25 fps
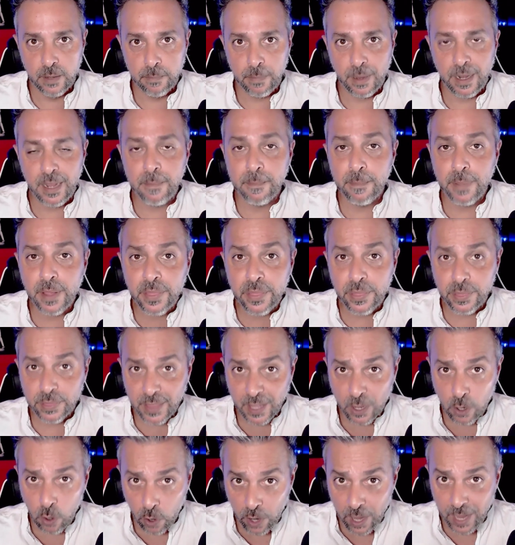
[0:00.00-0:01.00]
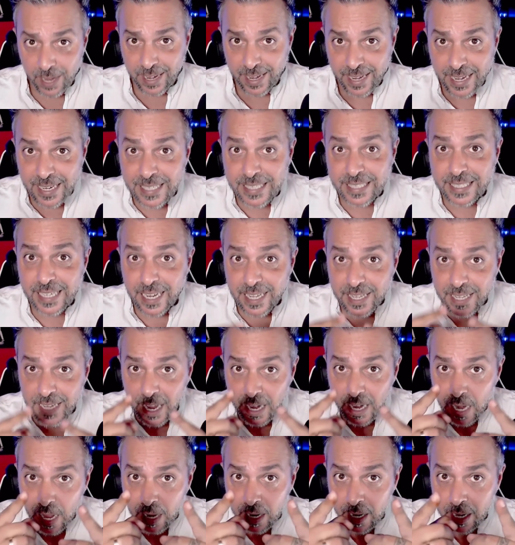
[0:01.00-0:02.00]
¿Vale? En vez de coger y
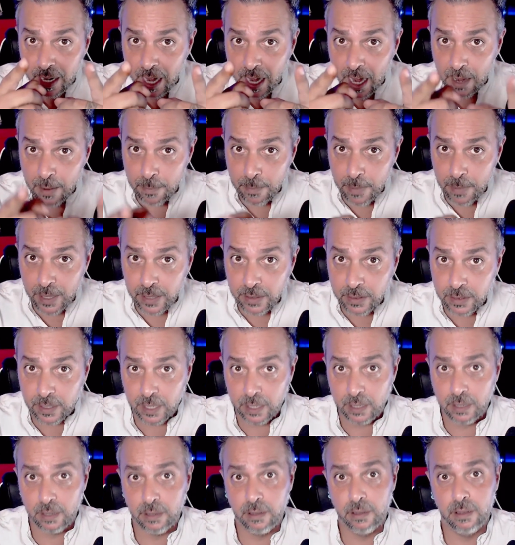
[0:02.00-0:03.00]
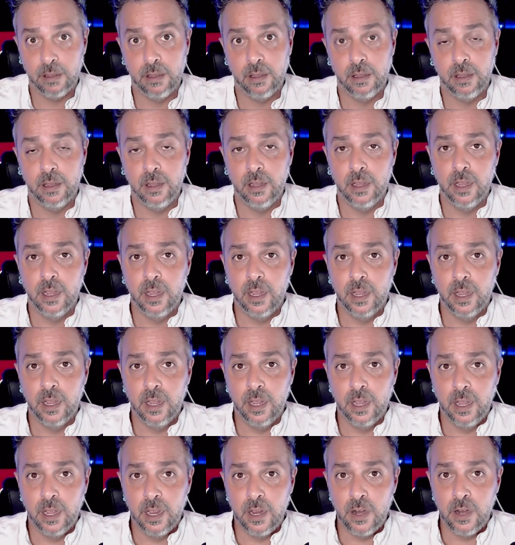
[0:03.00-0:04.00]
señalar realmente
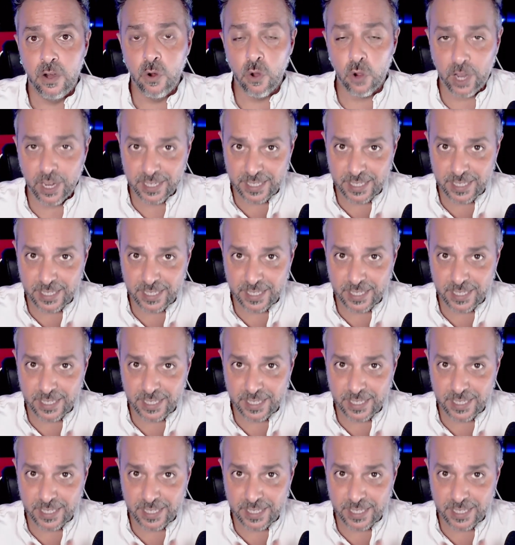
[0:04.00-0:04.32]
lo que